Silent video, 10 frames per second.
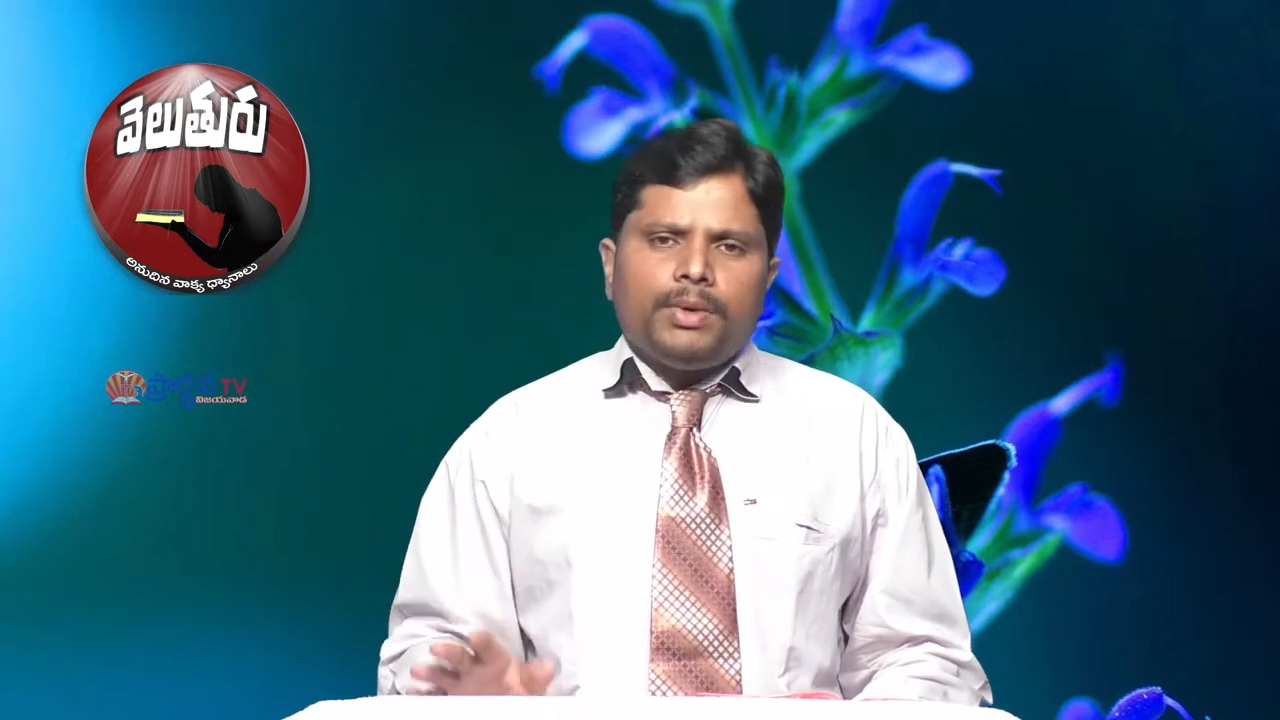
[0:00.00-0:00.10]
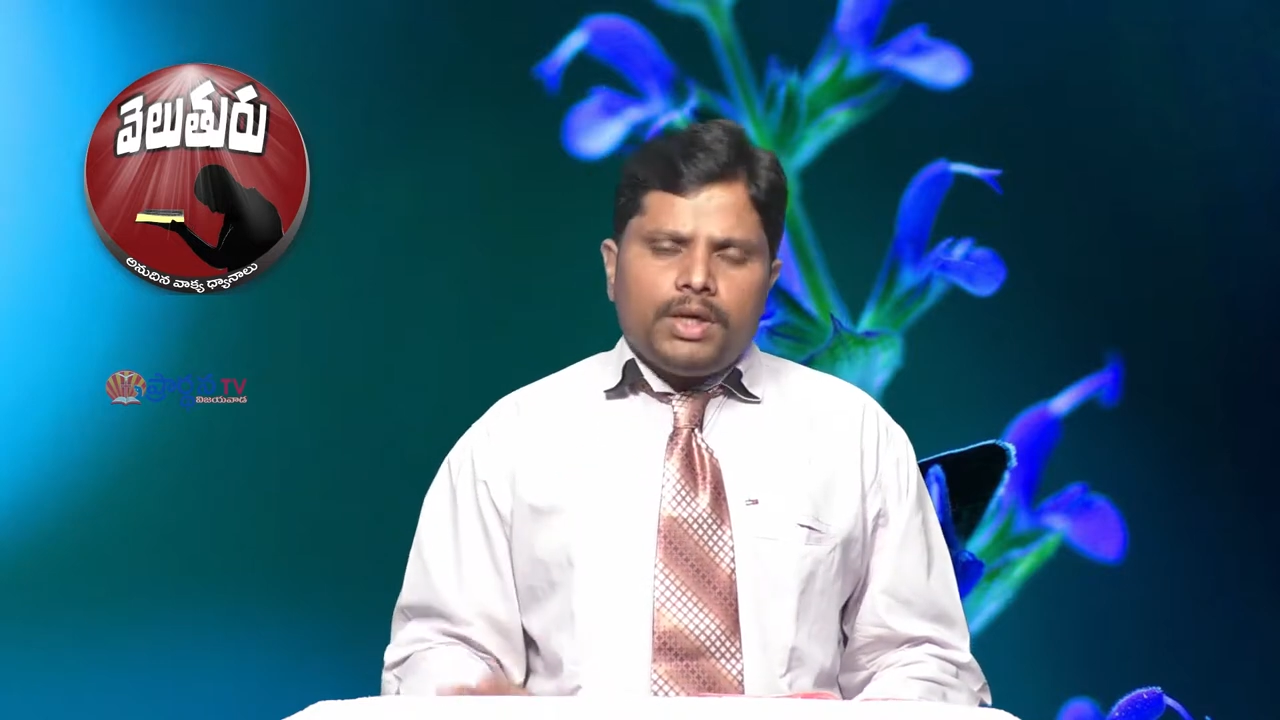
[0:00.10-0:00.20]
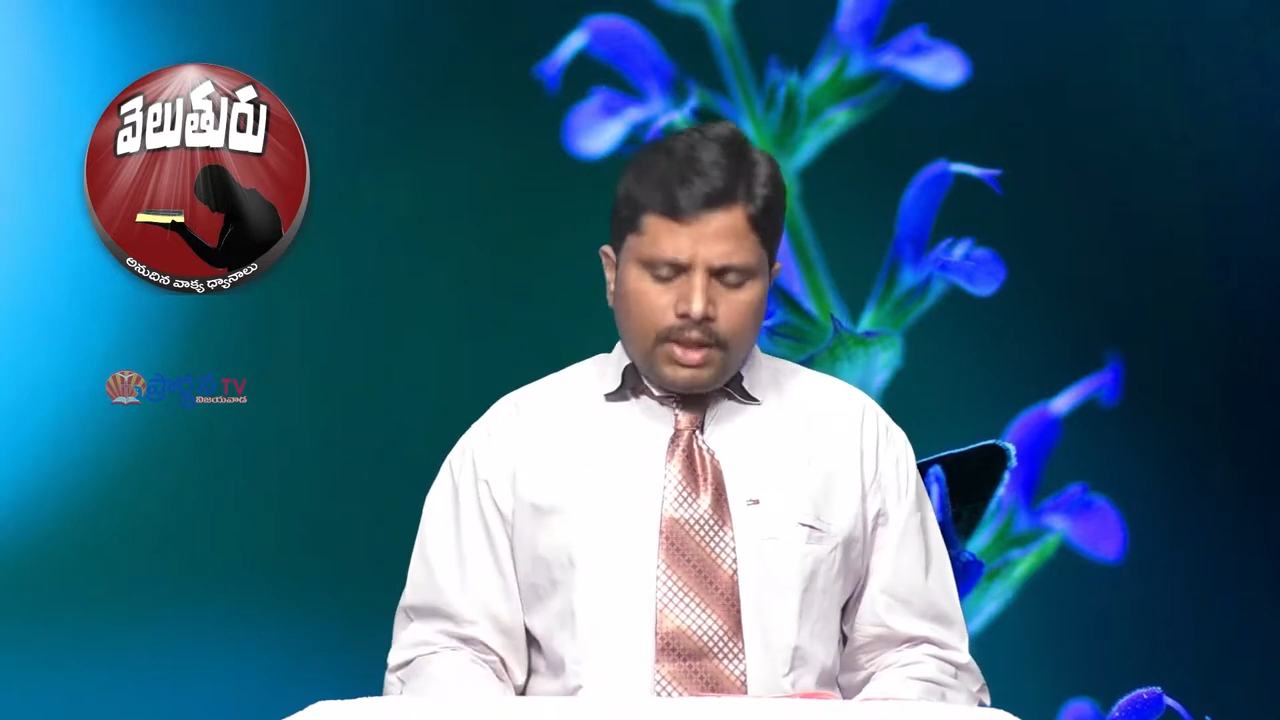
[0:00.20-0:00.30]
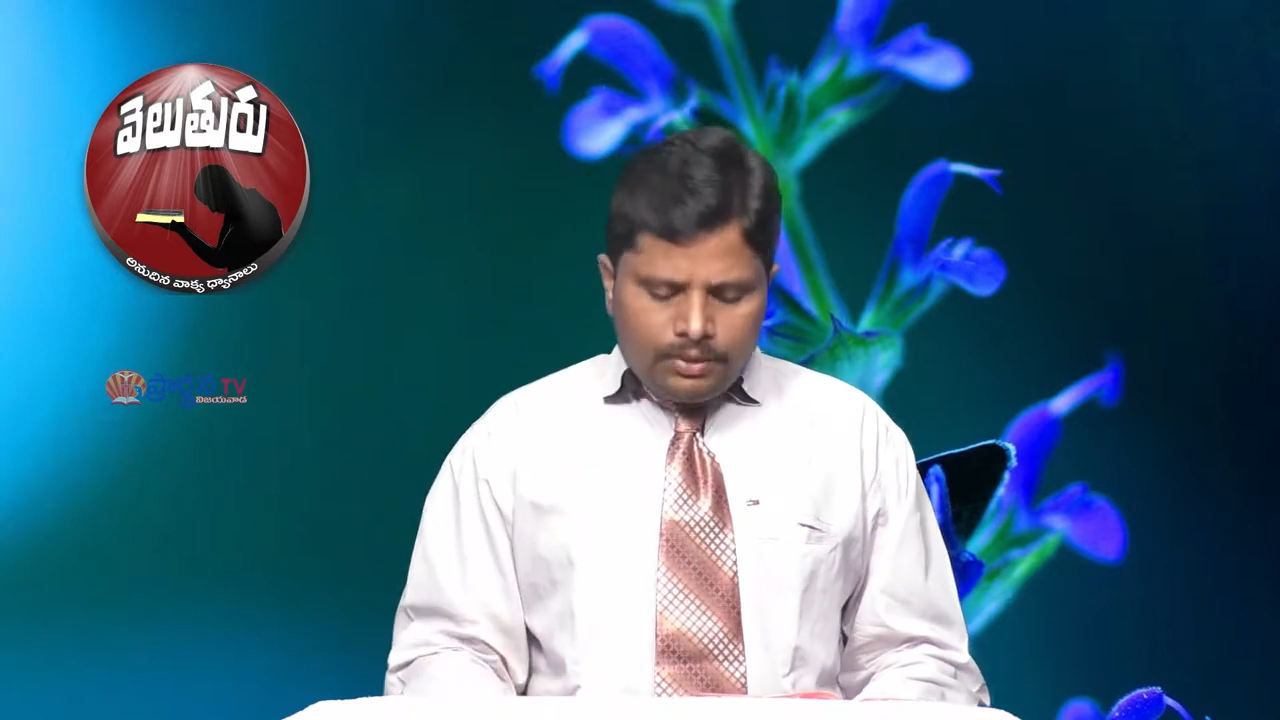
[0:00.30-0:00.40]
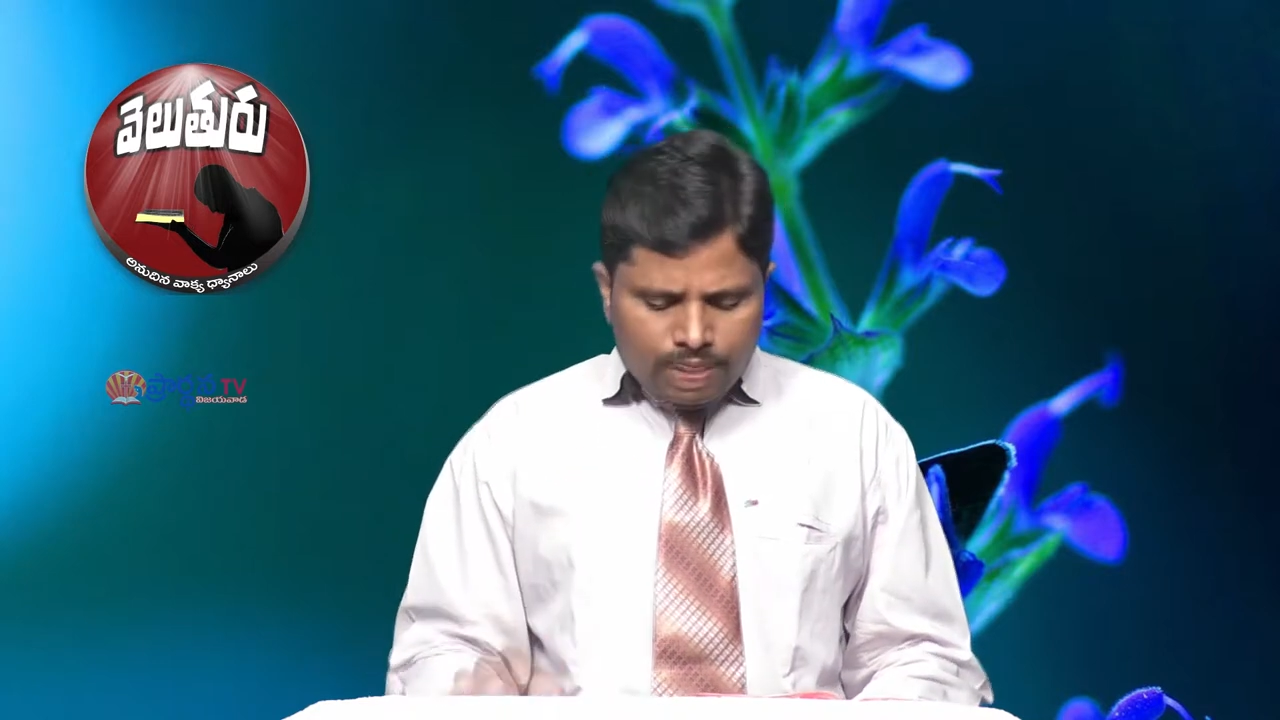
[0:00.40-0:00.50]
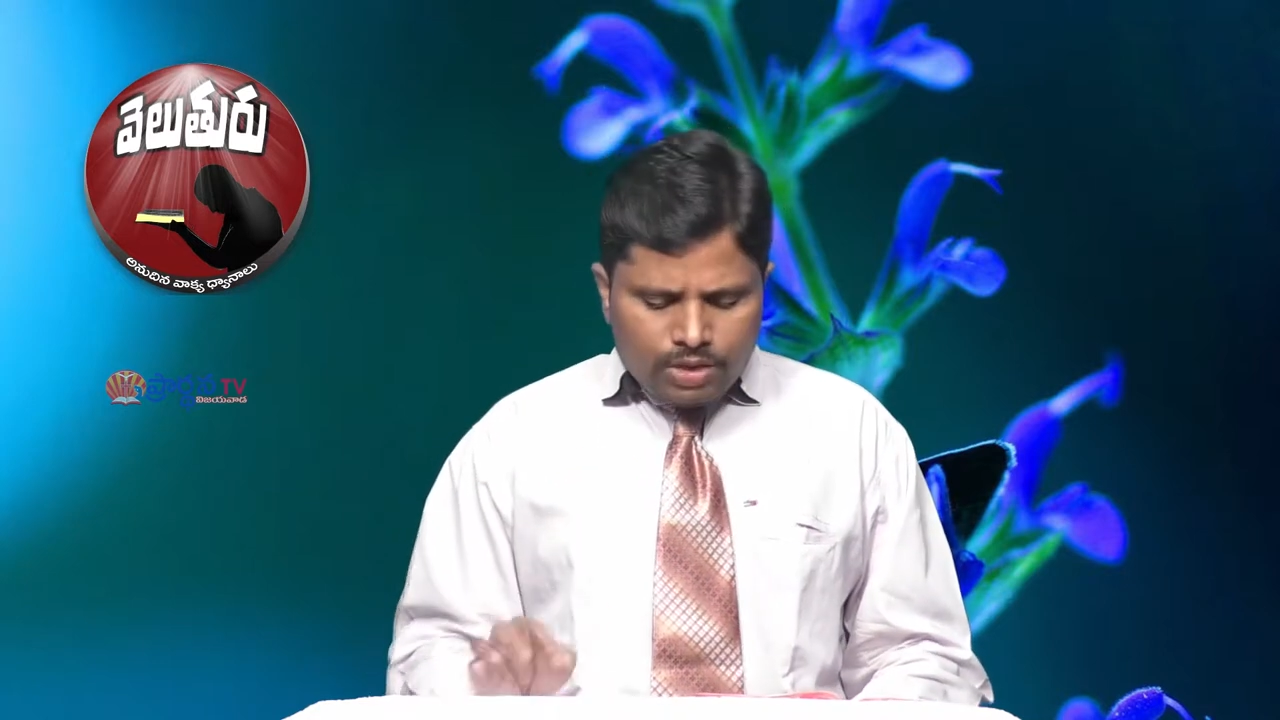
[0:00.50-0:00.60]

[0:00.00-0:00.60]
పడ్డాయి